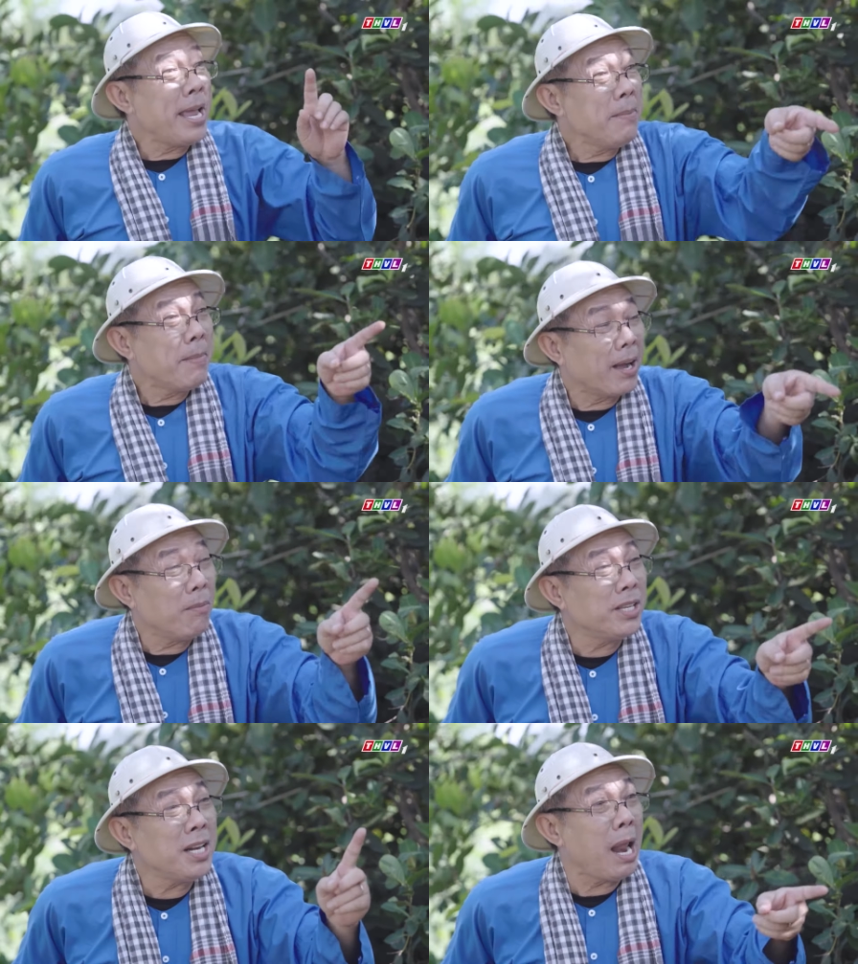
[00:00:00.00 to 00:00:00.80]
bay mà
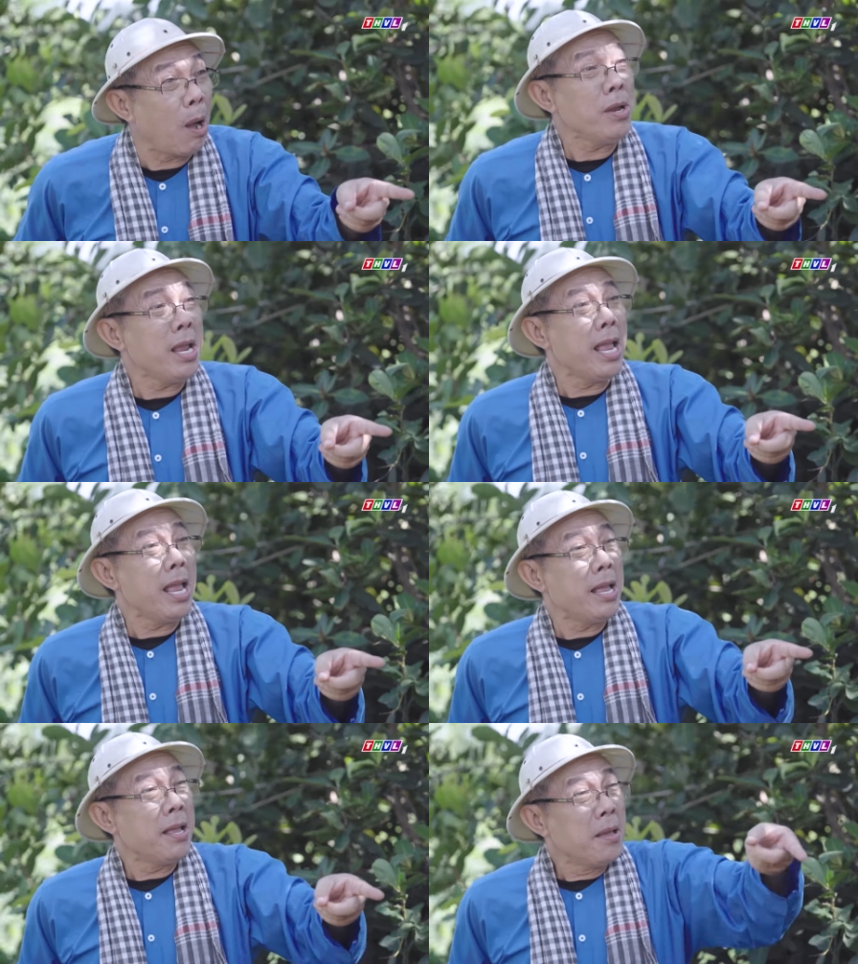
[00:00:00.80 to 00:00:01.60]
không xin lỗi
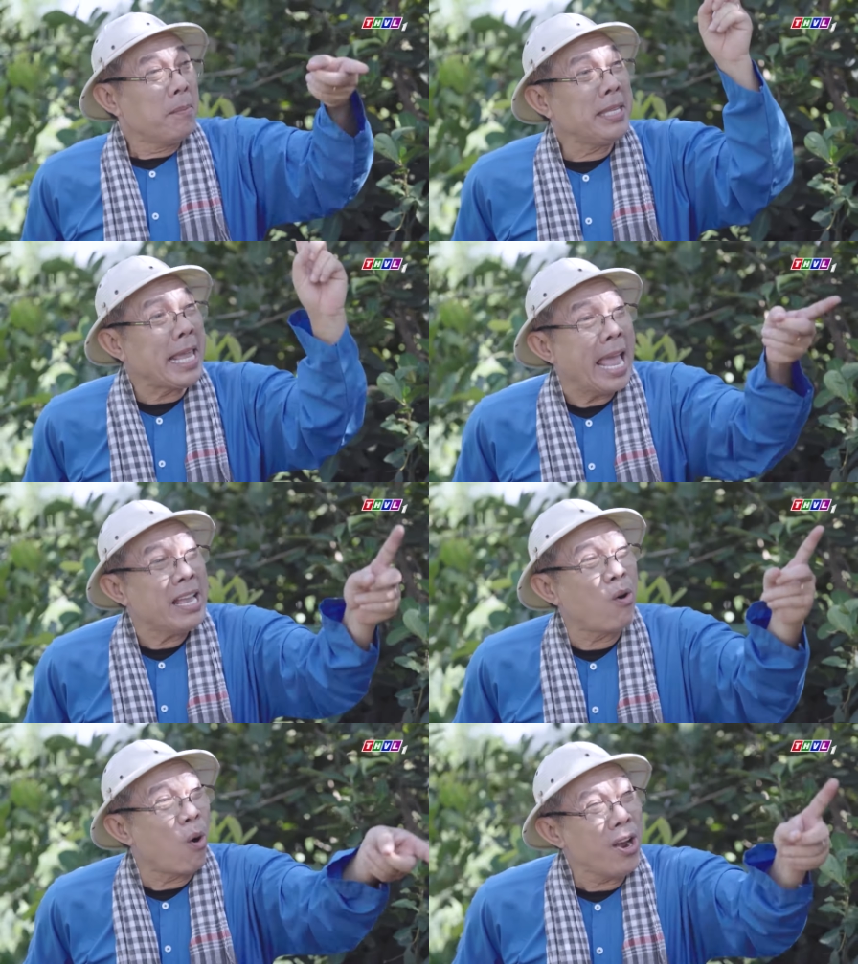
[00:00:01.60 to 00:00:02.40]
ha mày
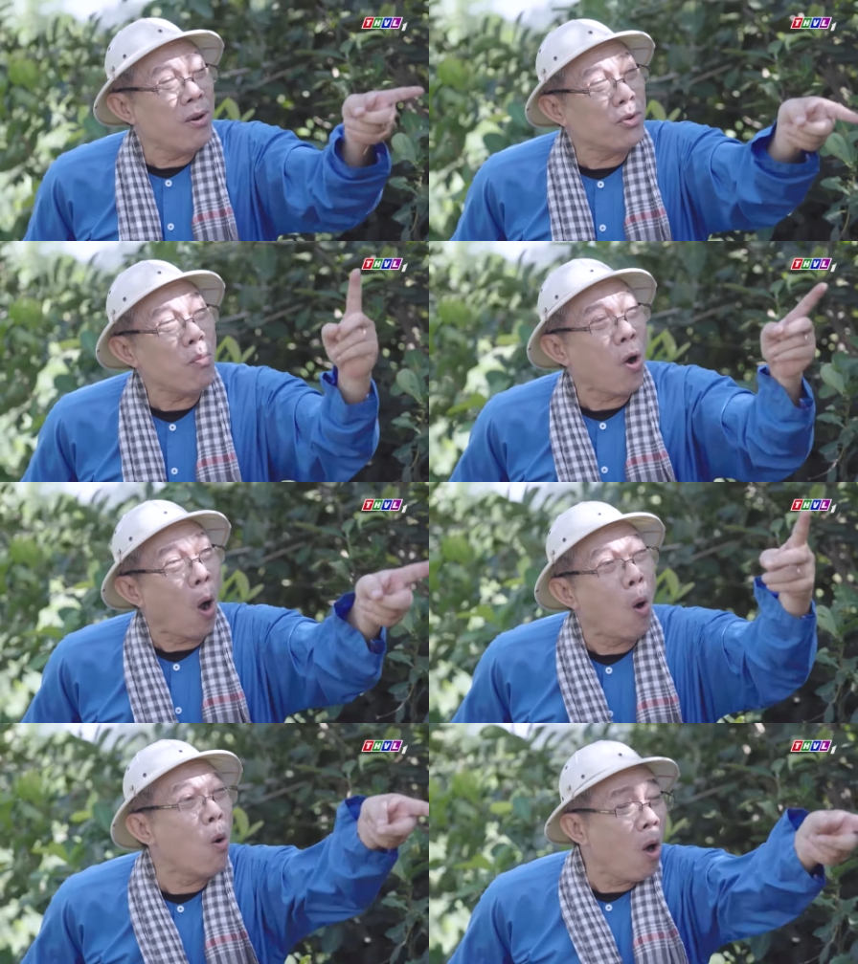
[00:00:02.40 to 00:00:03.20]
chạy khỏi con túc cồn